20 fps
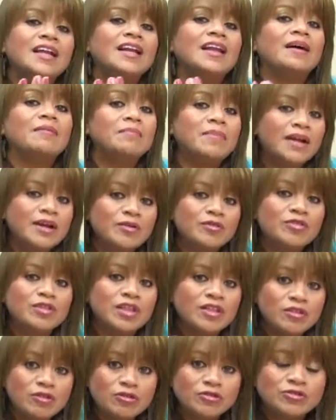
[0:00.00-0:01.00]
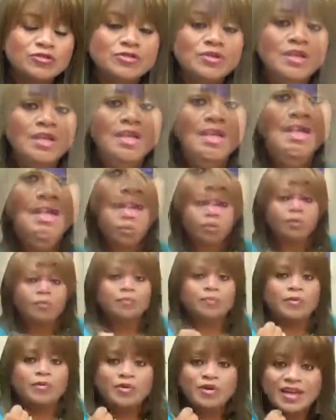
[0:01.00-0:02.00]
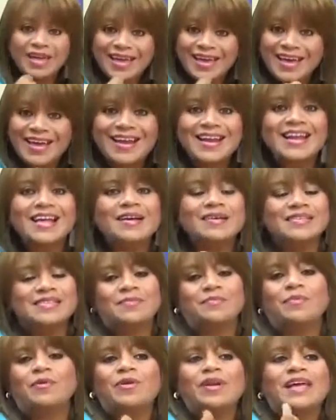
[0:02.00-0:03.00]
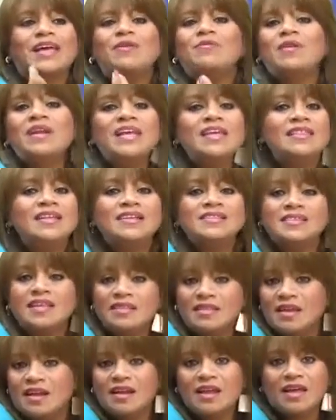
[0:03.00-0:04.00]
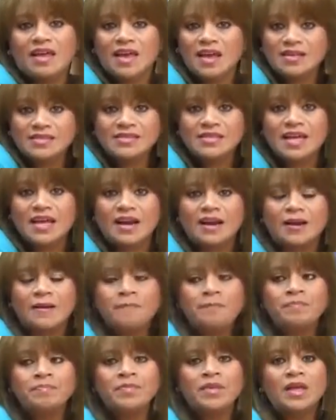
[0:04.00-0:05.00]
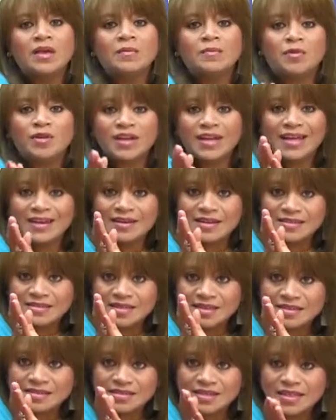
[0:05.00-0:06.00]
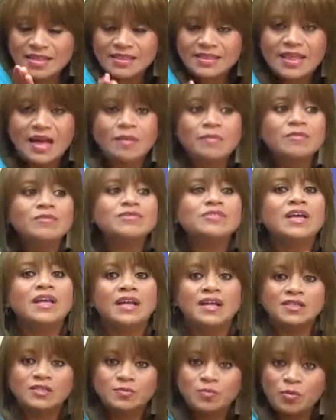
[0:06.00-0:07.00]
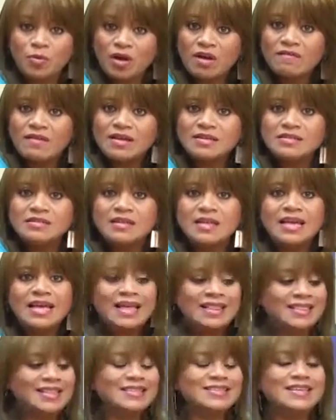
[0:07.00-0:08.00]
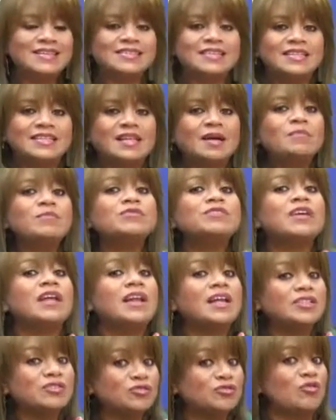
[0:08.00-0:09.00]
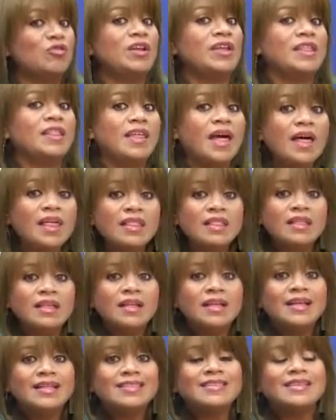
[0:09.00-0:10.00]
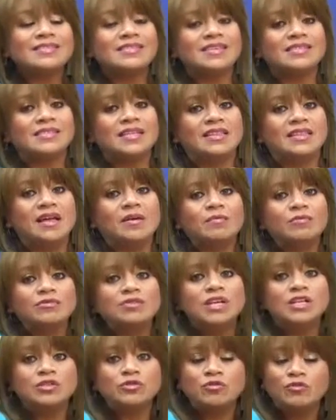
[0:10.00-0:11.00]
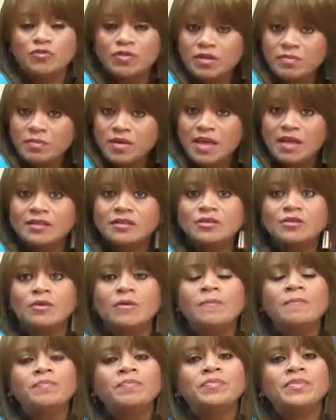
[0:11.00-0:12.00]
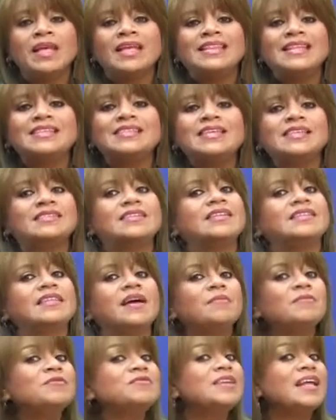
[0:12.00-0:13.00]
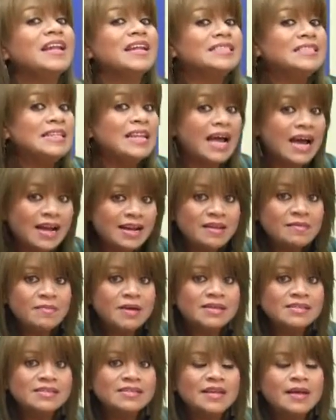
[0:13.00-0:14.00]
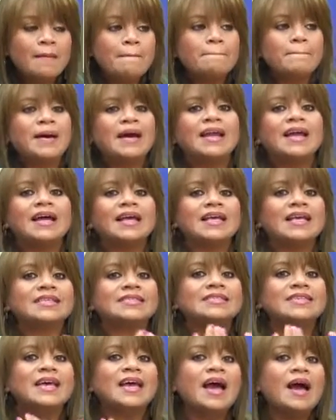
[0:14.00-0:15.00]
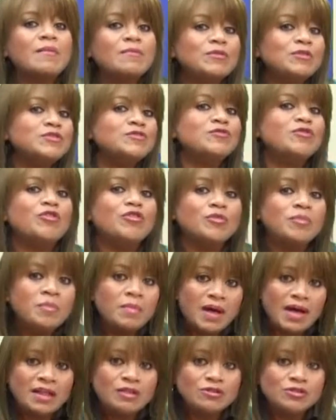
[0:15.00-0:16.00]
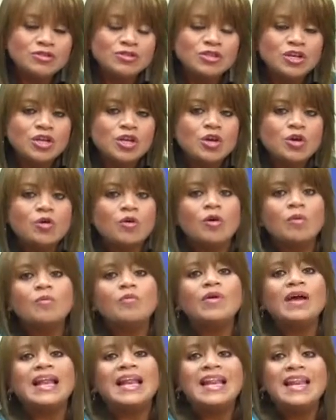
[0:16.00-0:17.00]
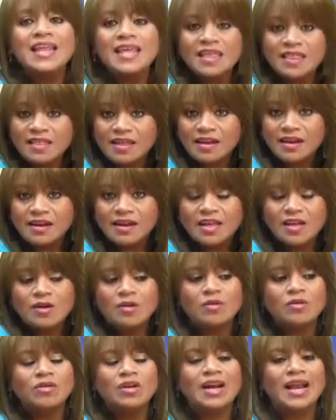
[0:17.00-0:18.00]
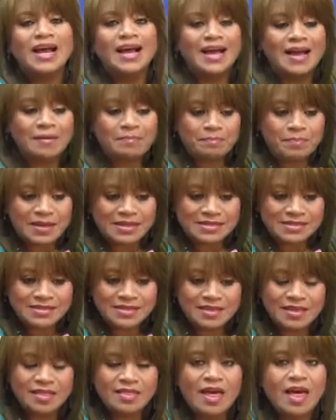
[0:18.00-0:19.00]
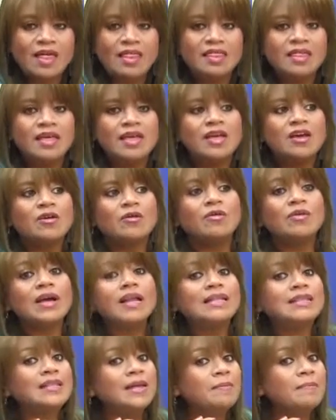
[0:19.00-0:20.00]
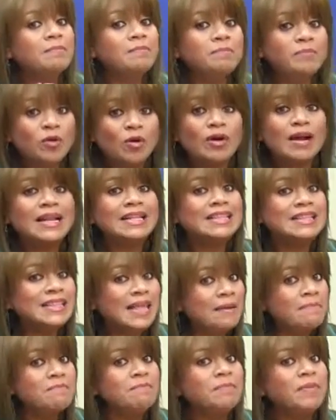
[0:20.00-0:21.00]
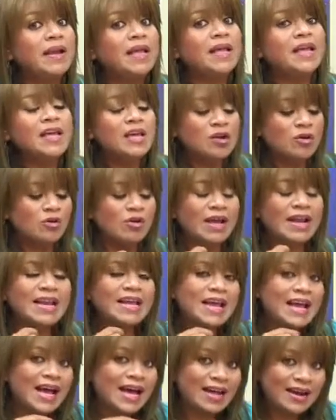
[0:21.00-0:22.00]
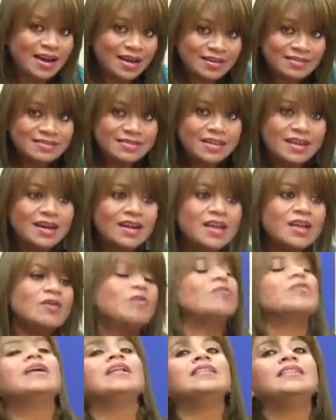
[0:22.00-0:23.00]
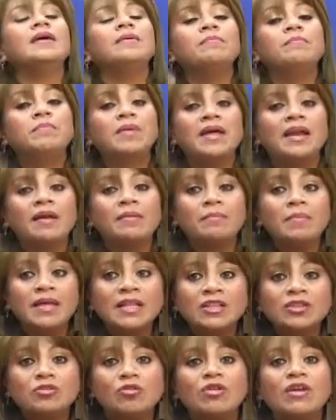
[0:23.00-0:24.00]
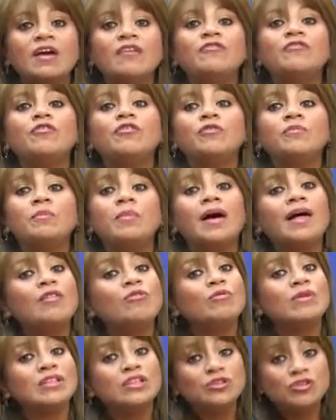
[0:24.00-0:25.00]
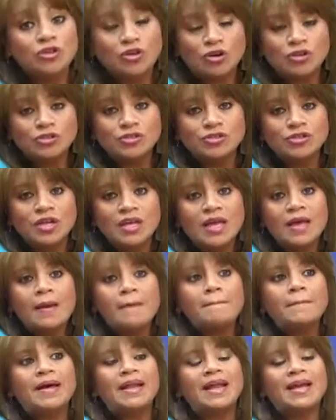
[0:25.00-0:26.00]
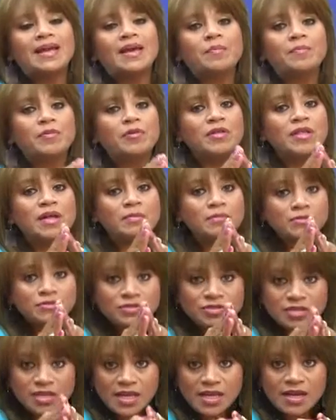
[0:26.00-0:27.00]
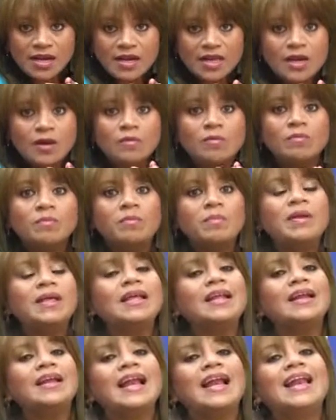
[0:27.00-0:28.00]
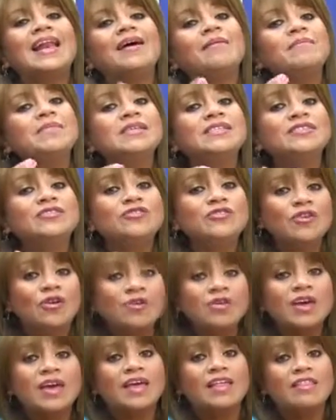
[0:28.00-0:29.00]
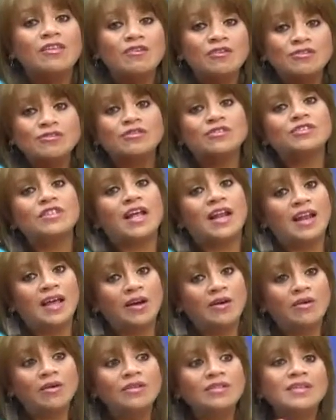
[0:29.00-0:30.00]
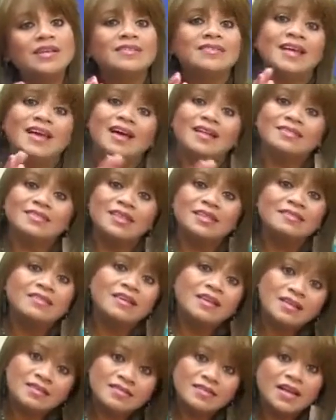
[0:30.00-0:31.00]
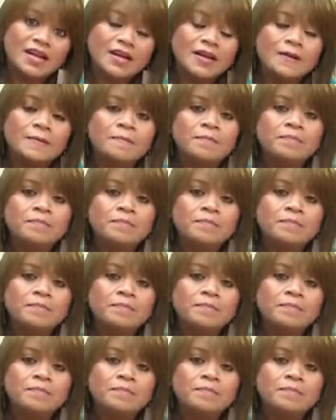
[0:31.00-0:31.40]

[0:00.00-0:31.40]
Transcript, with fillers: en la mano de Dios. ¿Por qué un líder se tiene que hacer? Porque necesitamos de las pruebas, necesitamos de la soledad, necesitamos del sufrimiento, necesitamos de las lágrimas para que seamos formados como el líder, con la capacidad, con el, con el temple, con el carácter, con el temperamento ya formado en Dios, para que podamos ir y cumplir la misión que Dios nos delegó desde antes de nacer.